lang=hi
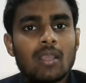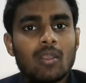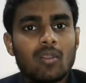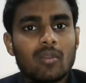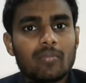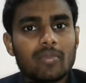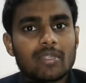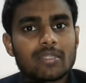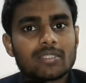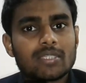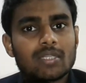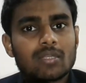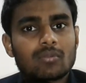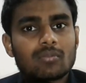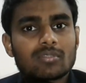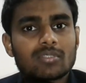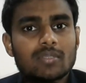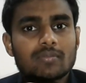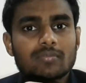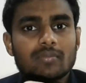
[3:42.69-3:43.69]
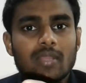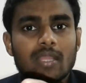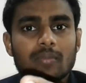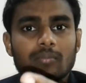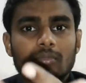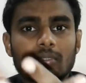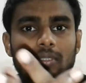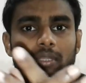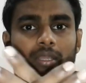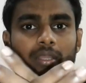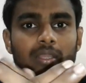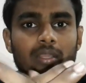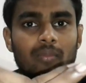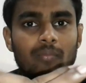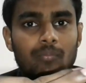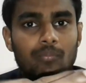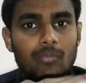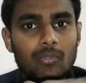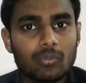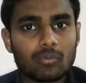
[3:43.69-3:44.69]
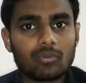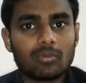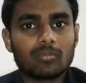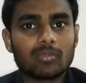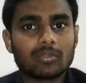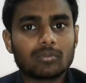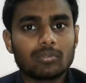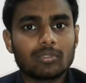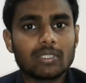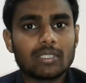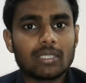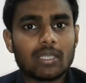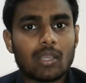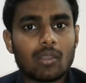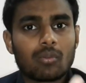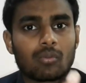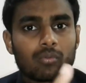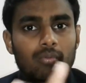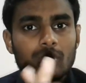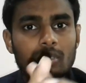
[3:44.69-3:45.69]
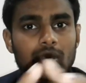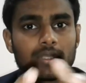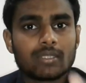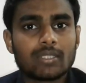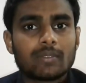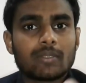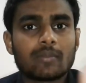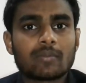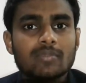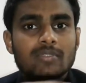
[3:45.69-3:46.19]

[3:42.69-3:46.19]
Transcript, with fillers: और मेरे चैनल को सब्सक्राइब करना बिल्कुल मत भूलिए और कोई यदि